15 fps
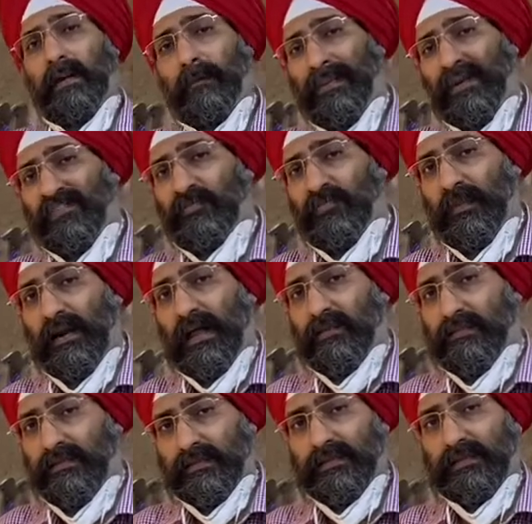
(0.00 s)
ब्रेस्ट में डाल
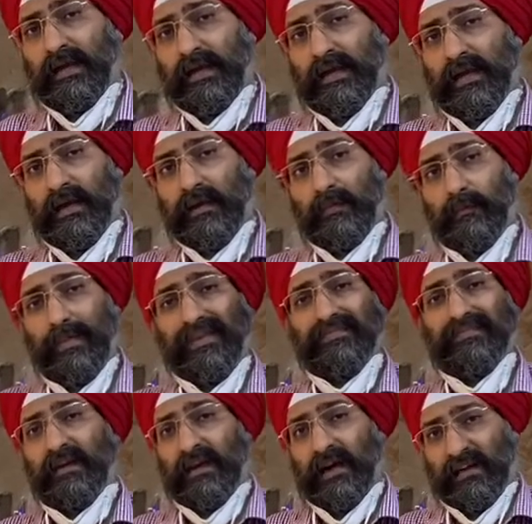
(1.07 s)
सकते हैं ताकि एक
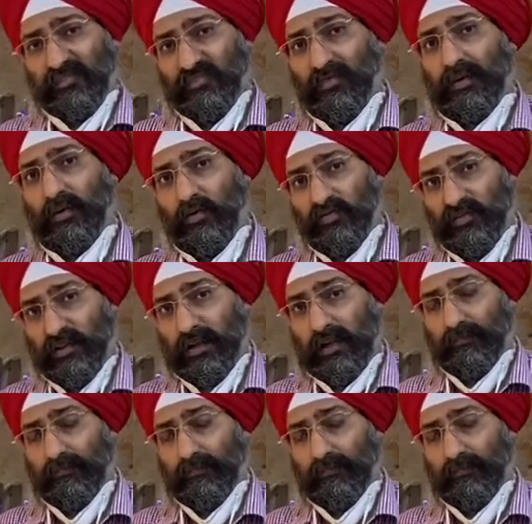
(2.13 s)
ब्रेस्ट एनहांसमेंट हो सके